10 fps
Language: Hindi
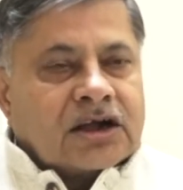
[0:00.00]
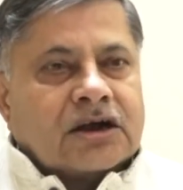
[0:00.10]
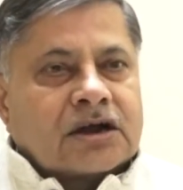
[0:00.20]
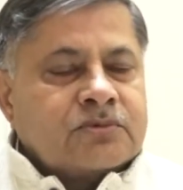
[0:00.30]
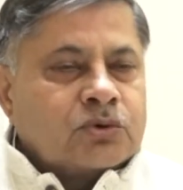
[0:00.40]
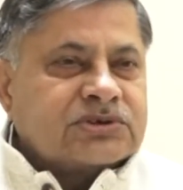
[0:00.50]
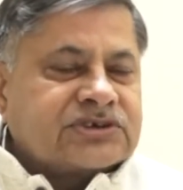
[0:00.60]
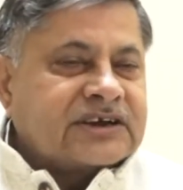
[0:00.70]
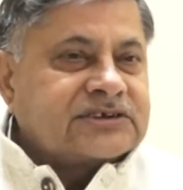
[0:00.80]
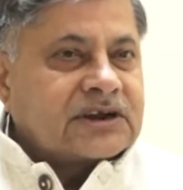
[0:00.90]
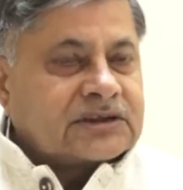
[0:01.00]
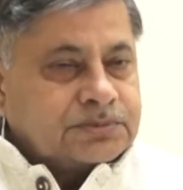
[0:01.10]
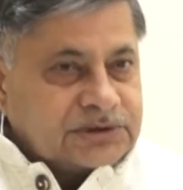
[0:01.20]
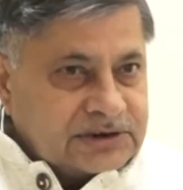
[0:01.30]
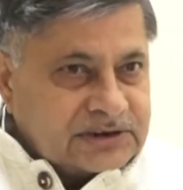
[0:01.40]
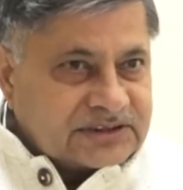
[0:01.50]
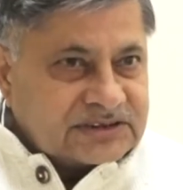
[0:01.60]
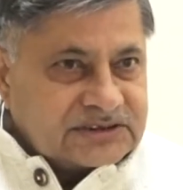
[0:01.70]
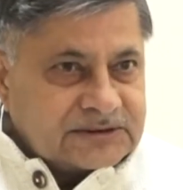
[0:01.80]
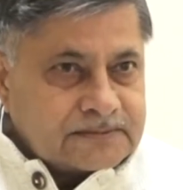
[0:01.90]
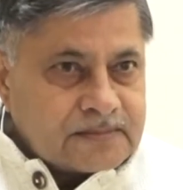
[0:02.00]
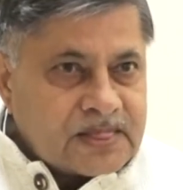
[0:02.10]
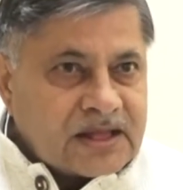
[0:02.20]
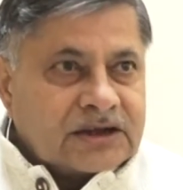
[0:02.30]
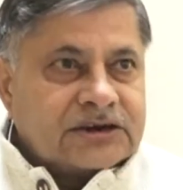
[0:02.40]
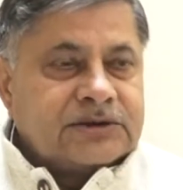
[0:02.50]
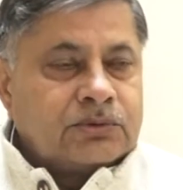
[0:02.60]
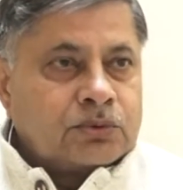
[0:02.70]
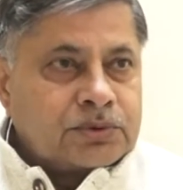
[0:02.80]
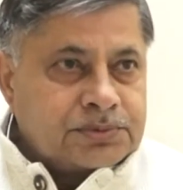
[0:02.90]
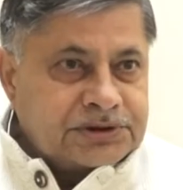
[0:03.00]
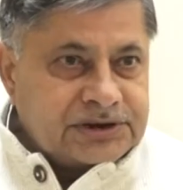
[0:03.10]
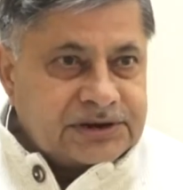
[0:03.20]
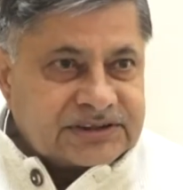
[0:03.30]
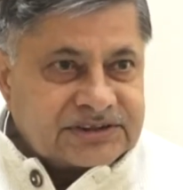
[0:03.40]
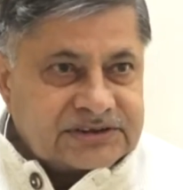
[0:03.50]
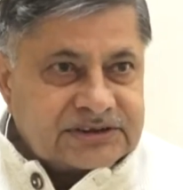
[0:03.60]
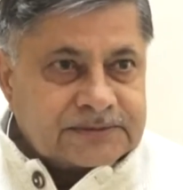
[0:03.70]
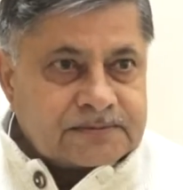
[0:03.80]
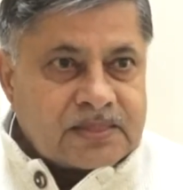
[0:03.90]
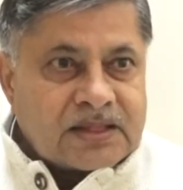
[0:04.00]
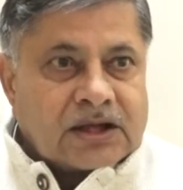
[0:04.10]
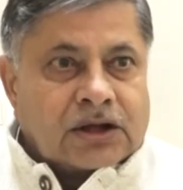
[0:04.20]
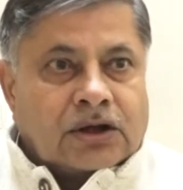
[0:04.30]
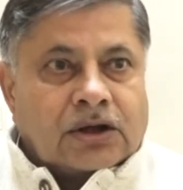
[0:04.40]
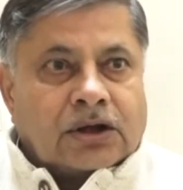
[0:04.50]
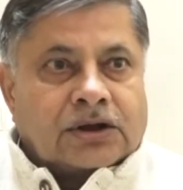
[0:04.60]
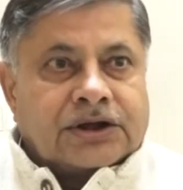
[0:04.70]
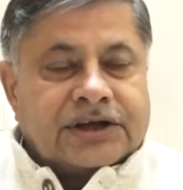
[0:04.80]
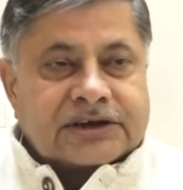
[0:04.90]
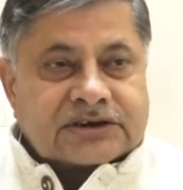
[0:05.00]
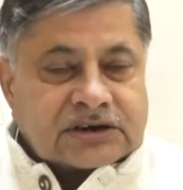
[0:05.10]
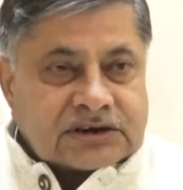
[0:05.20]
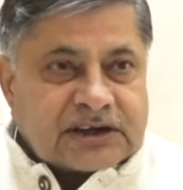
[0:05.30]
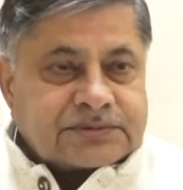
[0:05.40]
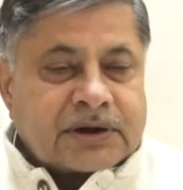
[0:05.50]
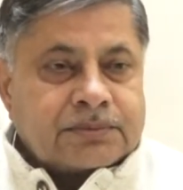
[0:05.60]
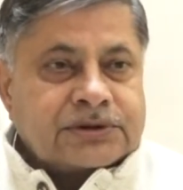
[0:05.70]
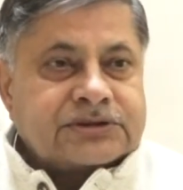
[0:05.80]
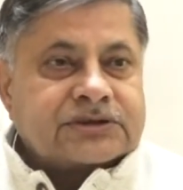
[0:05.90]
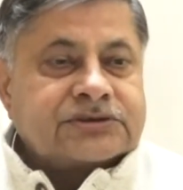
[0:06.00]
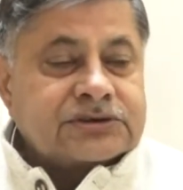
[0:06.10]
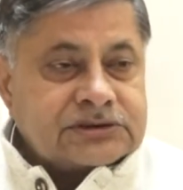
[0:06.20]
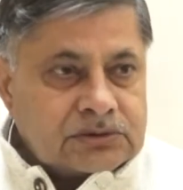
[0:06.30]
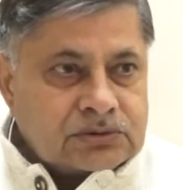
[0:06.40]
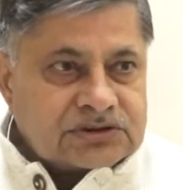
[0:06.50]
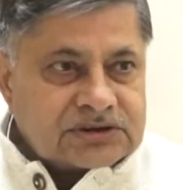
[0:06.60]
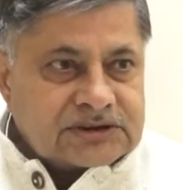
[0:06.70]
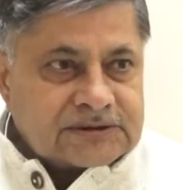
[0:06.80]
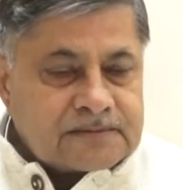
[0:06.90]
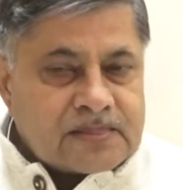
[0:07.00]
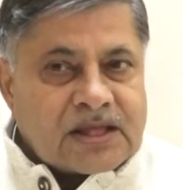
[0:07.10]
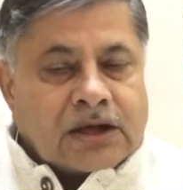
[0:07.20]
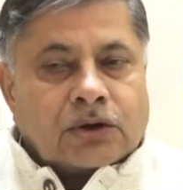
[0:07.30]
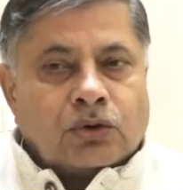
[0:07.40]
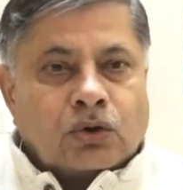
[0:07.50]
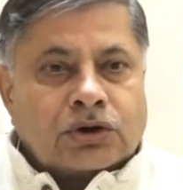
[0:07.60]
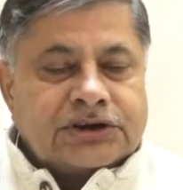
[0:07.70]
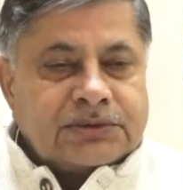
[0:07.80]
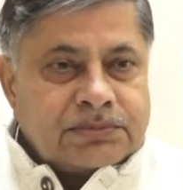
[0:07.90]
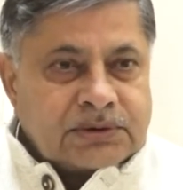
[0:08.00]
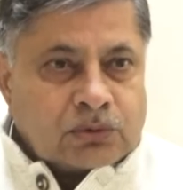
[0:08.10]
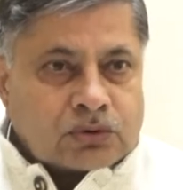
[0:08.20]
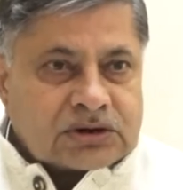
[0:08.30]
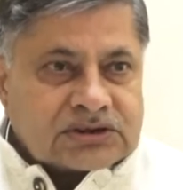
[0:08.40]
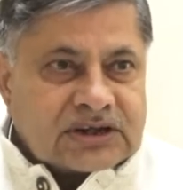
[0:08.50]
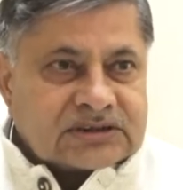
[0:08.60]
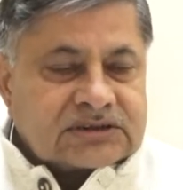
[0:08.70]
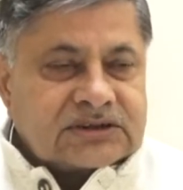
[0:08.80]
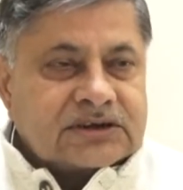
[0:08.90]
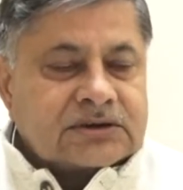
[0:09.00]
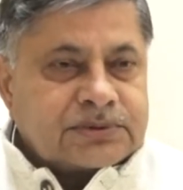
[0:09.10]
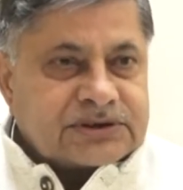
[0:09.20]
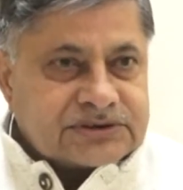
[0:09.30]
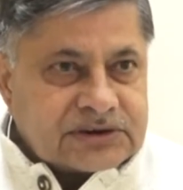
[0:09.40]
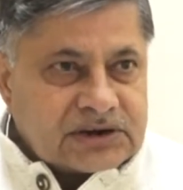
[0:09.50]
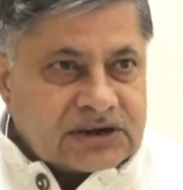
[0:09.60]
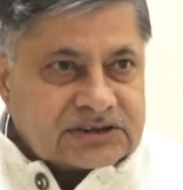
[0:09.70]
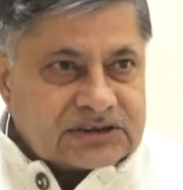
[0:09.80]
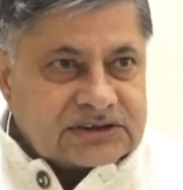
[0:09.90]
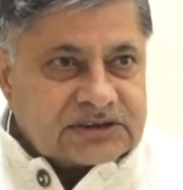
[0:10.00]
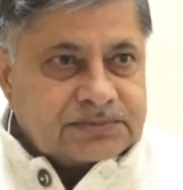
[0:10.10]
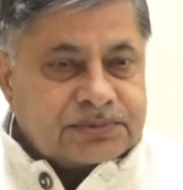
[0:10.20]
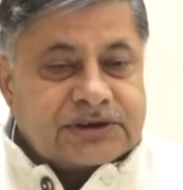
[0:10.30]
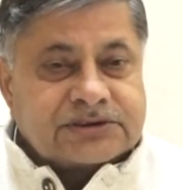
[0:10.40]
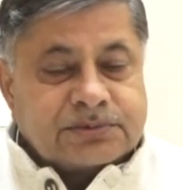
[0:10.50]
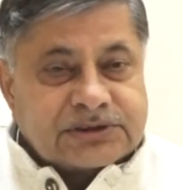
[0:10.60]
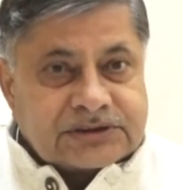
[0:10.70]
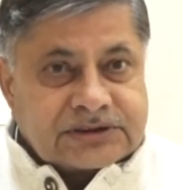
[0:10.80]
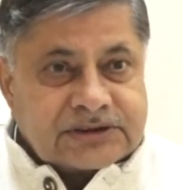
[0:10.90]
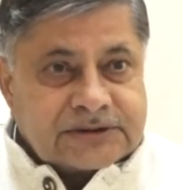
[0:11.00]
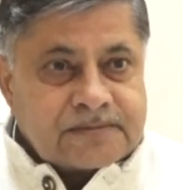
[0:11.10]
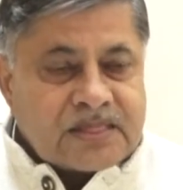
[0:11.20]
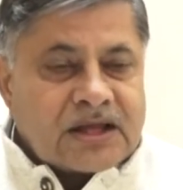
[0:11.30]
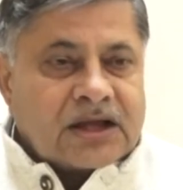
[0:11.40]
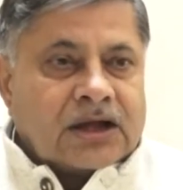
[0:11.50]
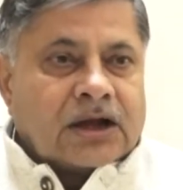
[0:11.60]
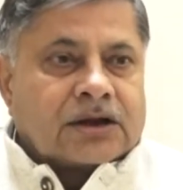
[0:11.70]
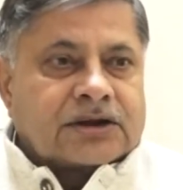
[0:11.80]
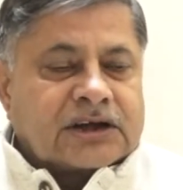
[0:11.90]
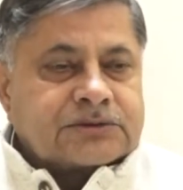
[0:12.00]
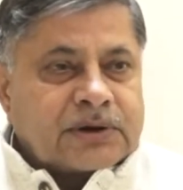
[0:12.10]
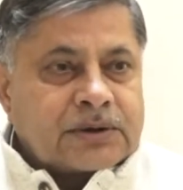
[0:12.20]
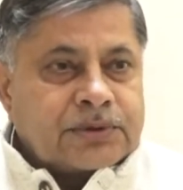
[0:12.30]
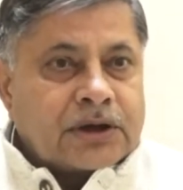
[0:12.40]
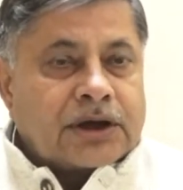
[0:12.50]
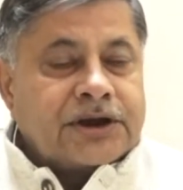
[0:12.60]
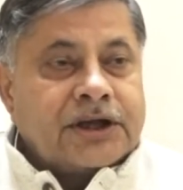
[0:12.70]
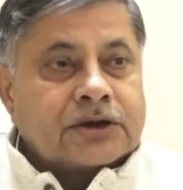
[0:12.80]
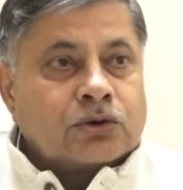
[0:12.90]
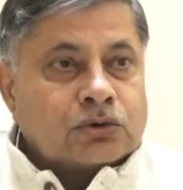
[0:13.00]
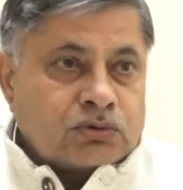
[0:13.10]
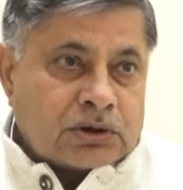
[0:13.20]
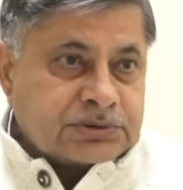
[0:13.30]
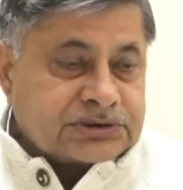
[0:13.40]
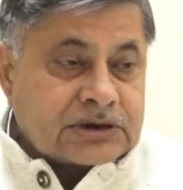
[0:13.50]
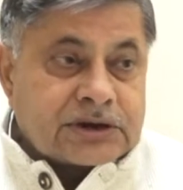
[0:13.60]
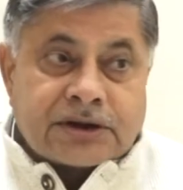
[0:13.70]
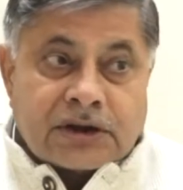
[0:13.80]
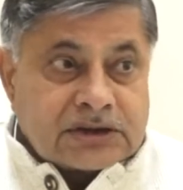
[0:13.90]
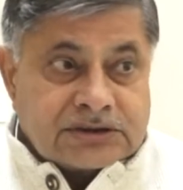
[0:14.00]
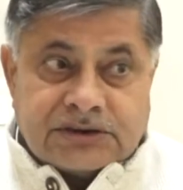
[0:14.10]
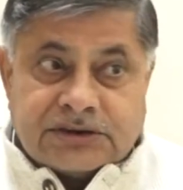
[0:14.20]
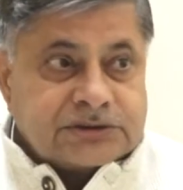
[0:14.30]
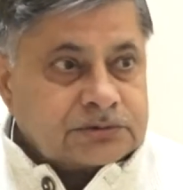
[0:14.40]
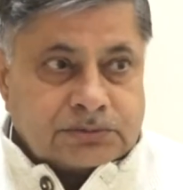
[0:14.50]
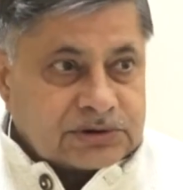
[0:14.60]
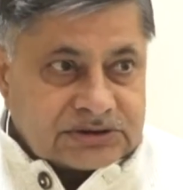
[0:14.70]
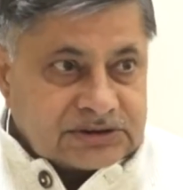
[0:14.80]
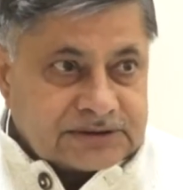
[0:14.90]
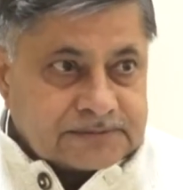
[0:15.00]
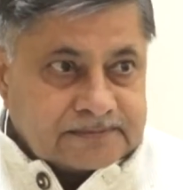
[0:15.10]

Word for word: गर्मियों में सारी सारी तो बिजली नहीं आती थी ट्यूबलों पर बिजली नहीं आती थी एक एक ट्रांसफार्म पे दस दस ट्यूल होते थे लोग डिम में मोटर चलाते थे कैपेसिटर लगाते थे फेस बदलते थे ट्रांसफार्म पे अनेक नौजवान बच्चे करंट लग के जीरी के चूने मरते थे